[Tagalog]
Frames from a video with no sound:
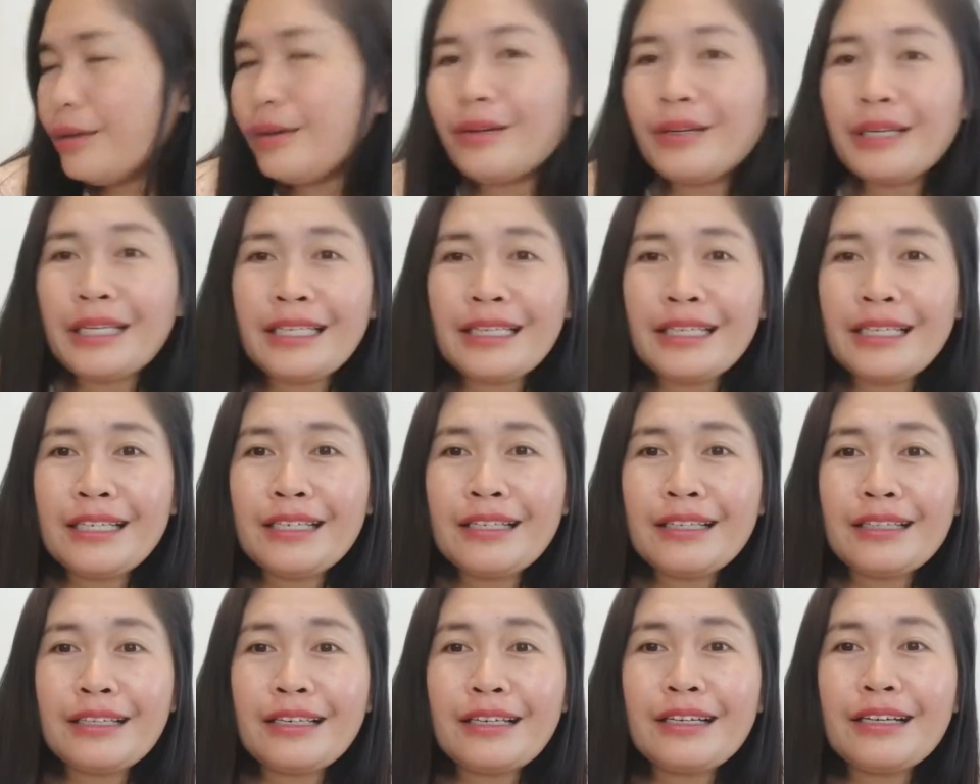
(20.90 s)
hindi na
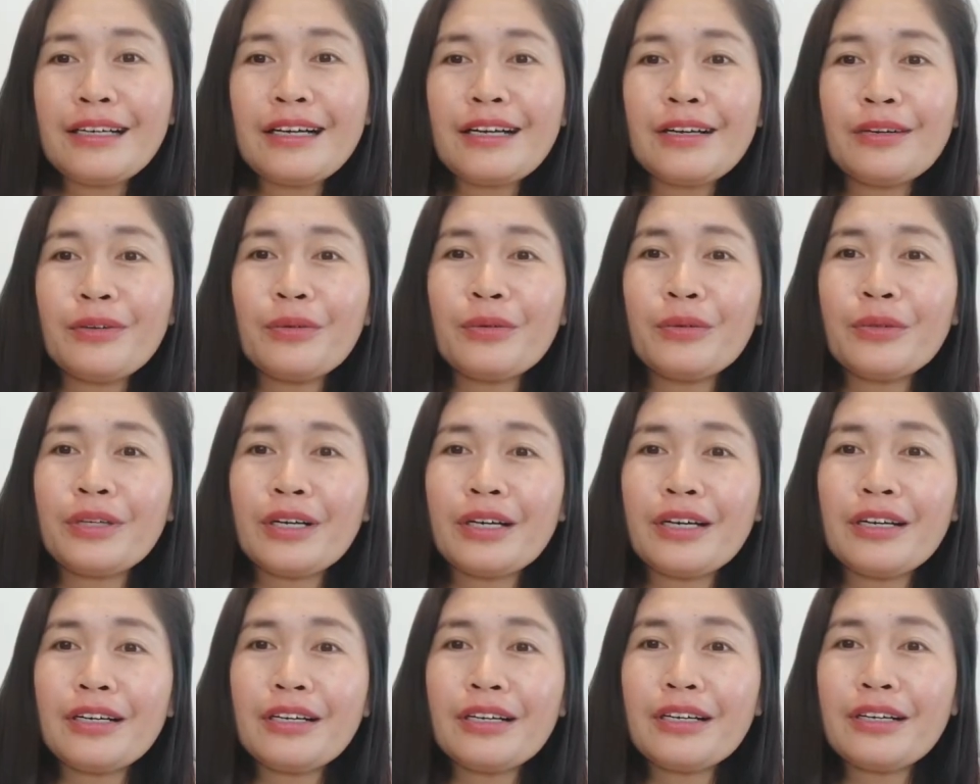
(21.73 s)
talaga ako
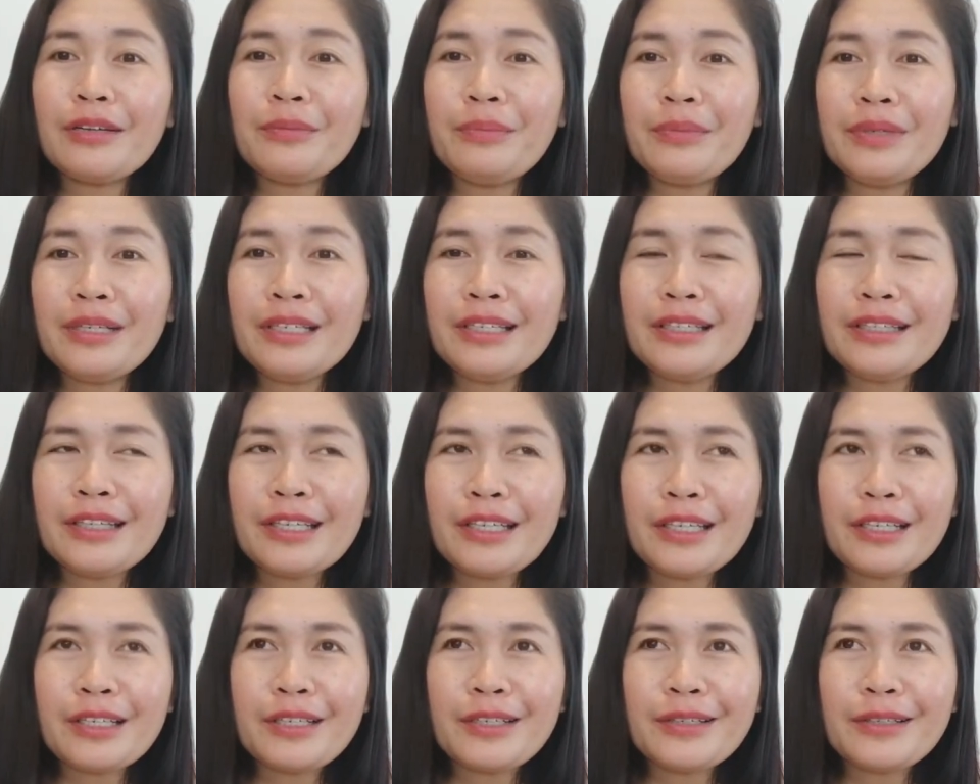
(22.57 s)
nakakabili
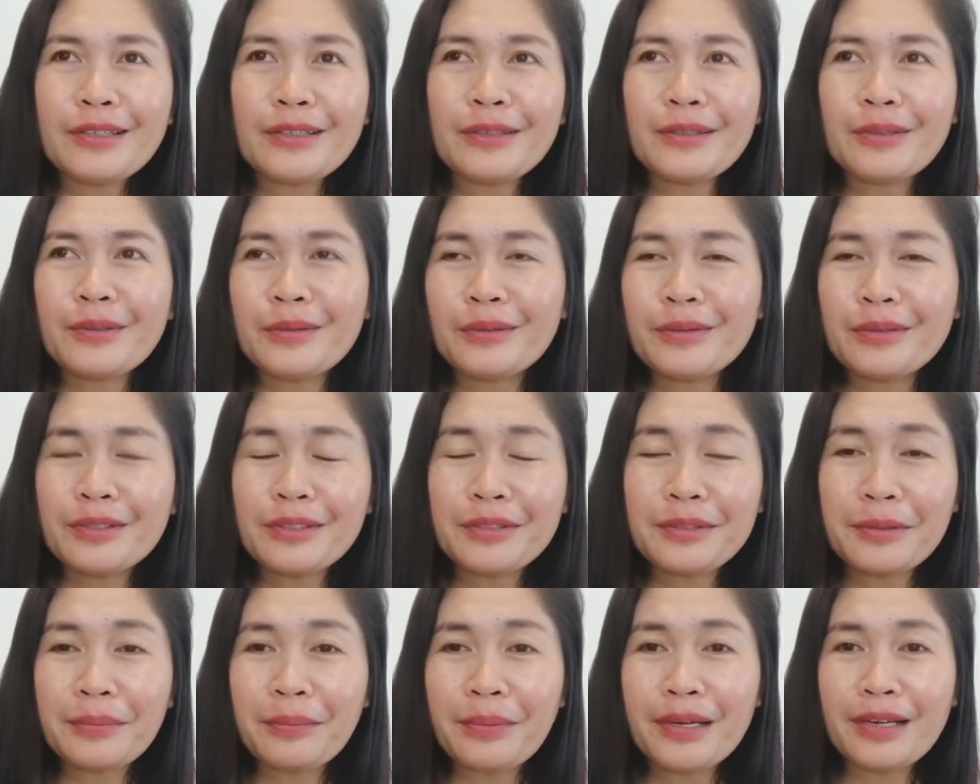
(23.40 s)
ng
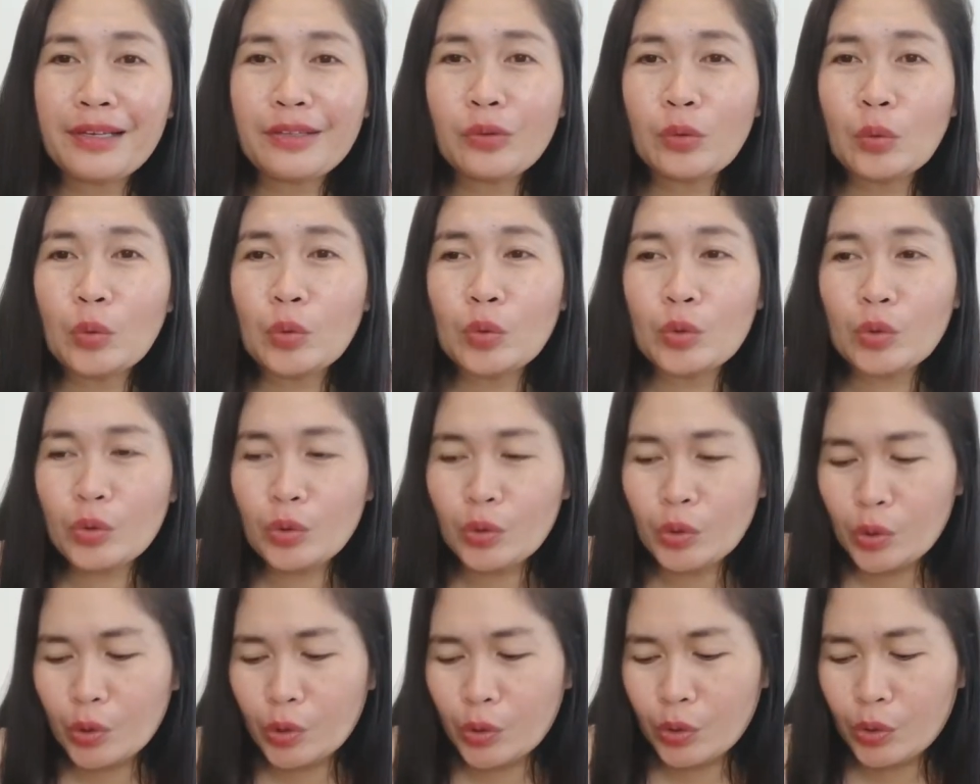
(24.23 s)
sapatos
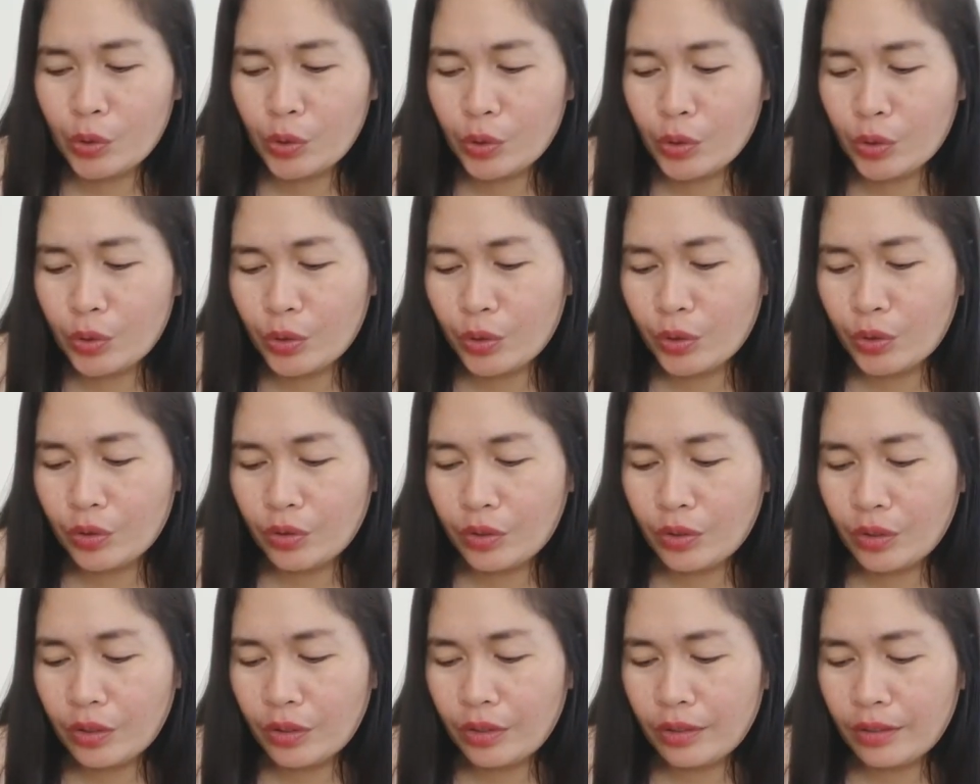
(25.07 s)
or
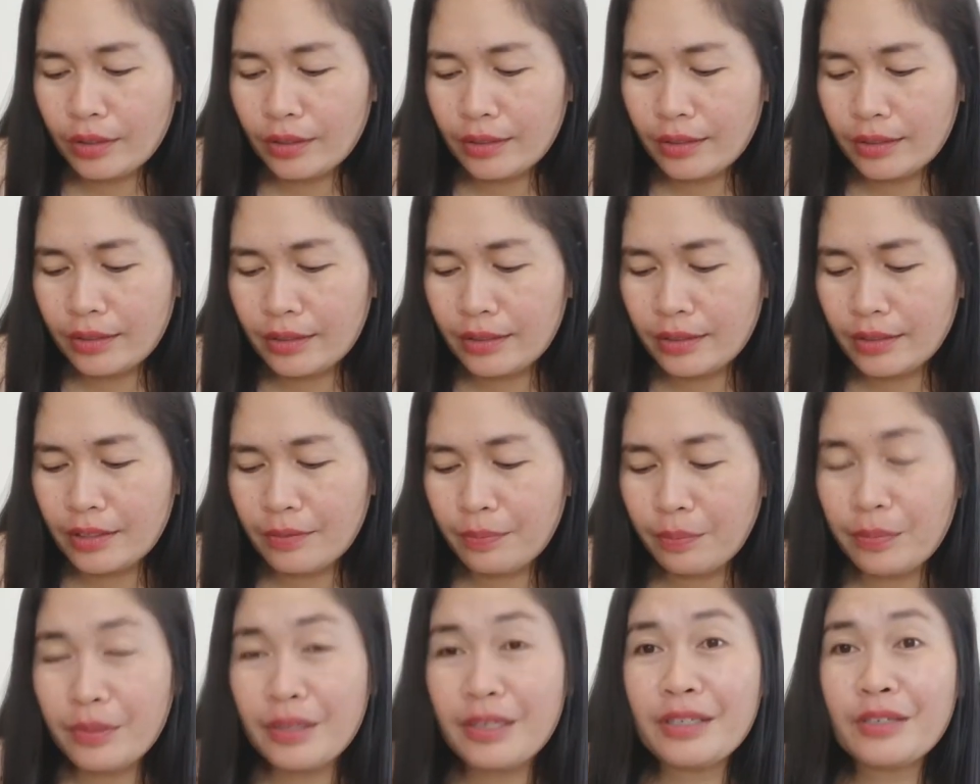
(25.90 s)
step
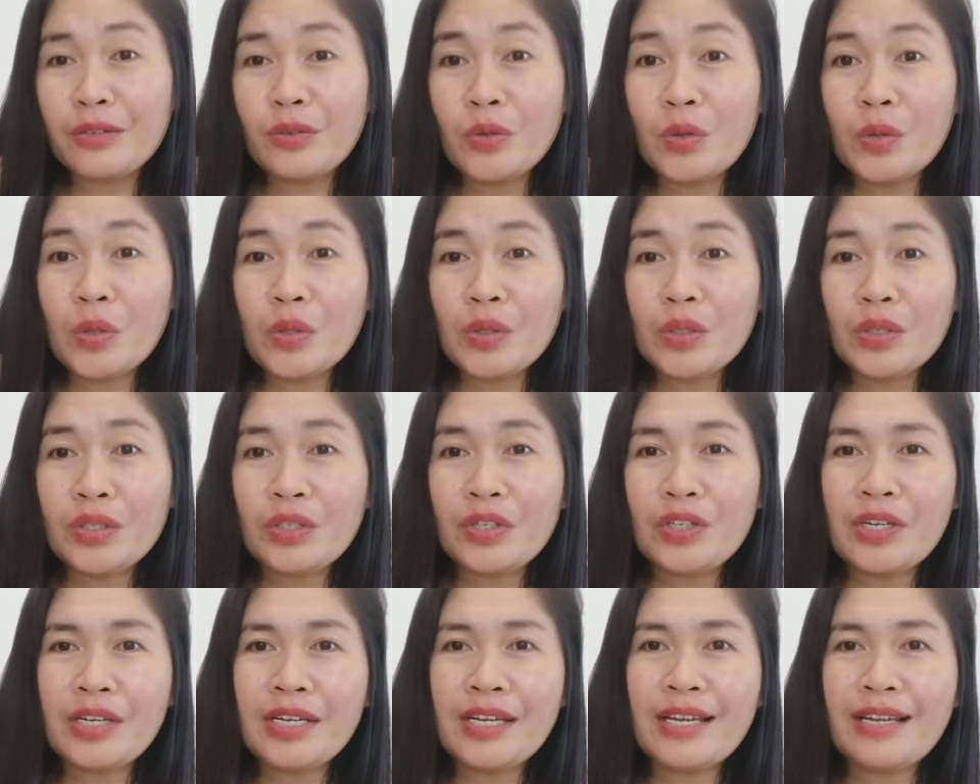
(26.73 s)
in yung
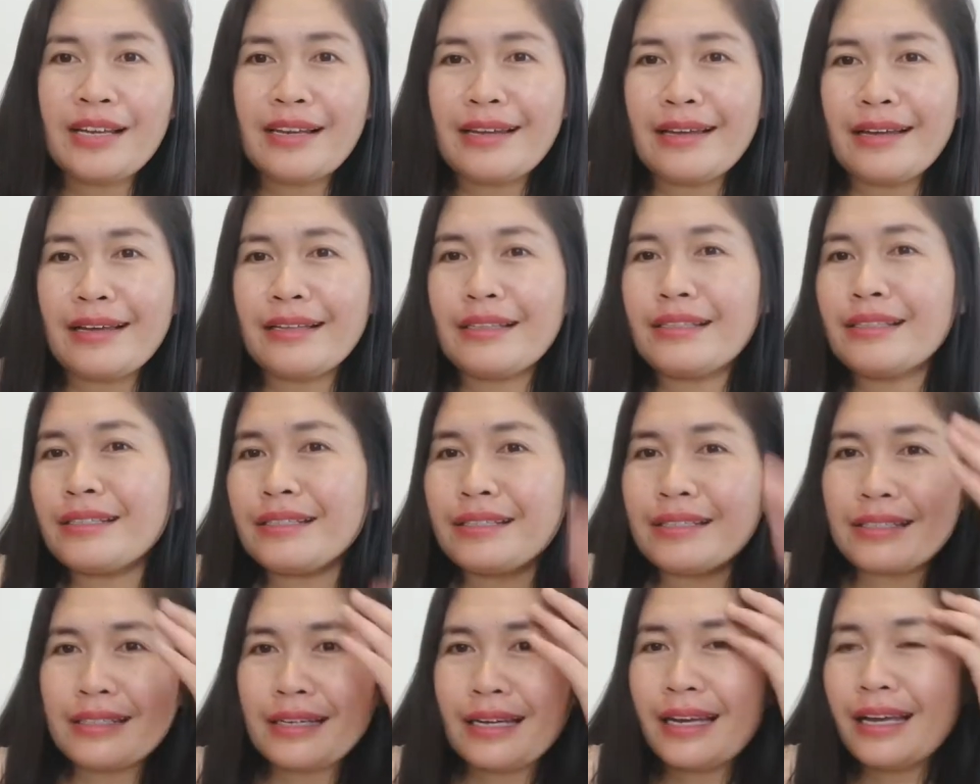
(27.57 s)
chinelas.
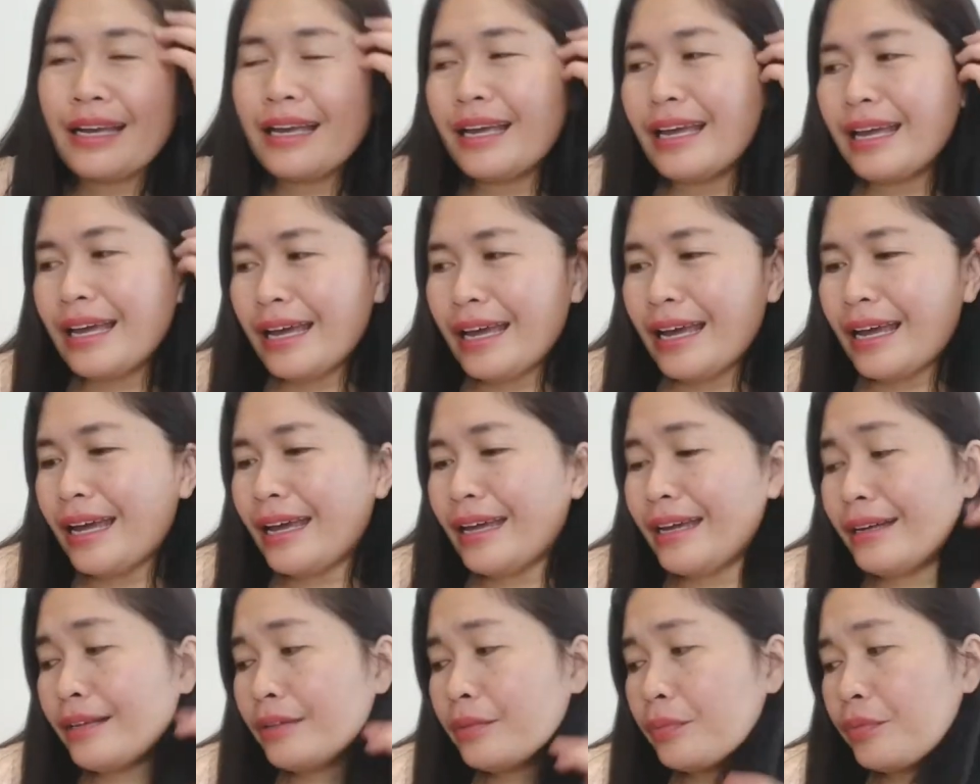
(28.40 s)

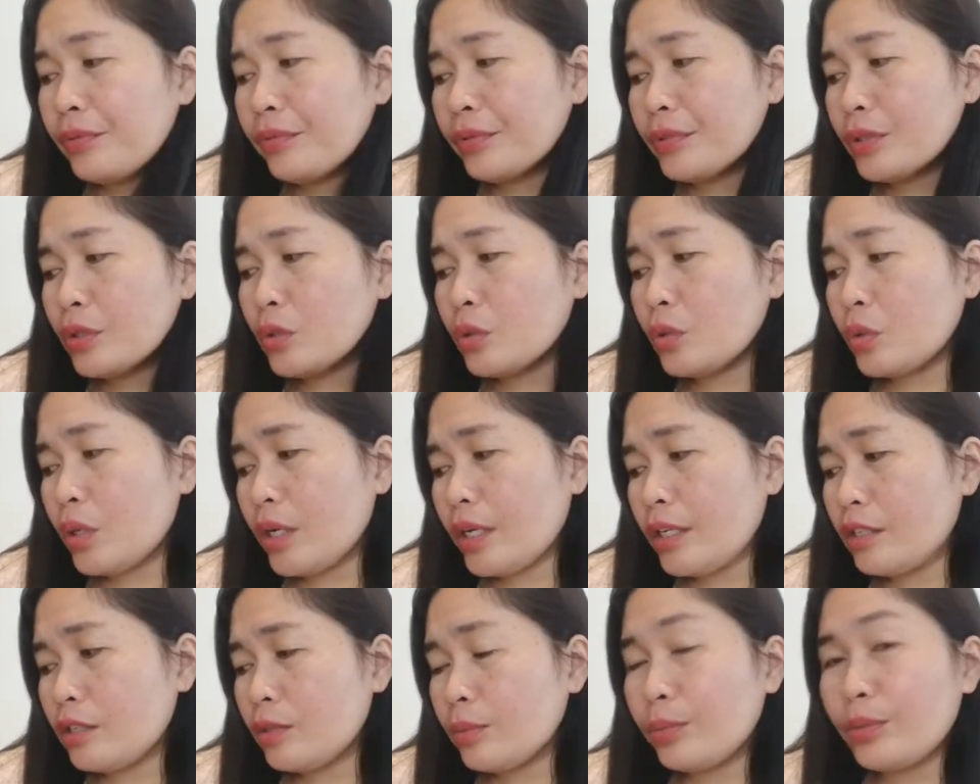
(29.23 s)
Ayan, so
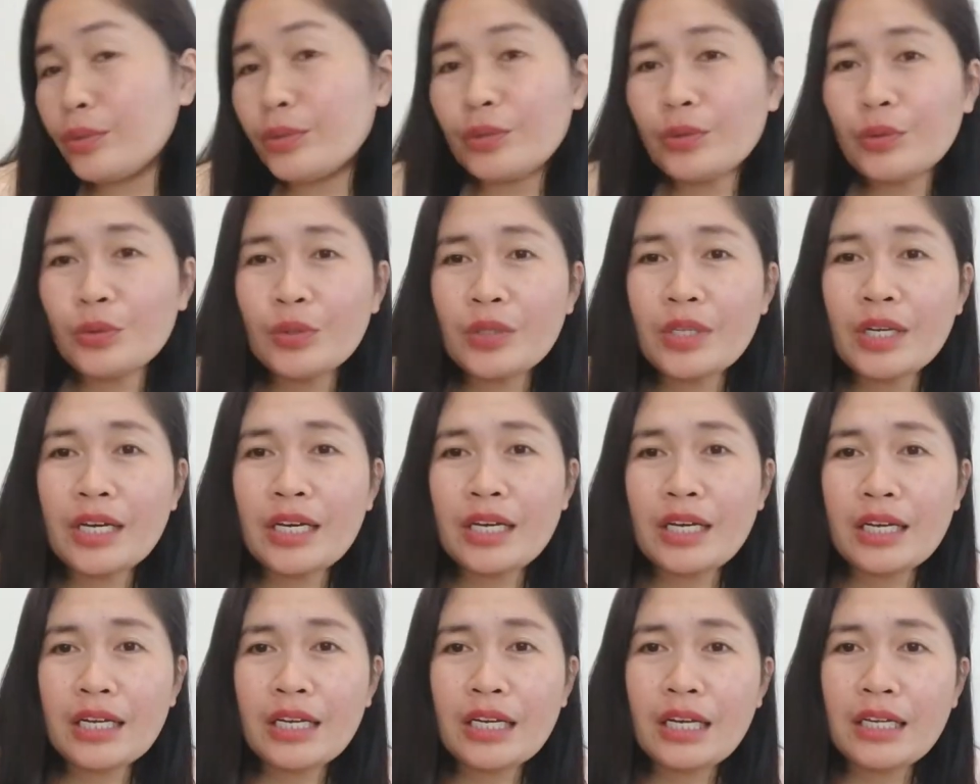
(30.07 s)
guys for
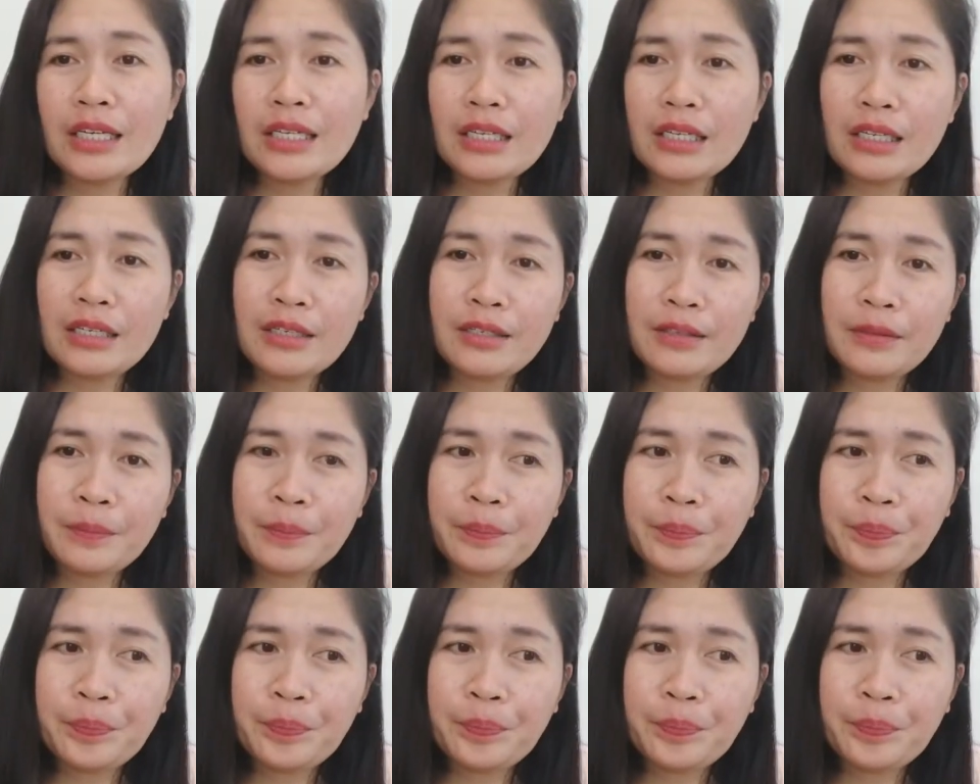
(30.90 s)
today, ayan,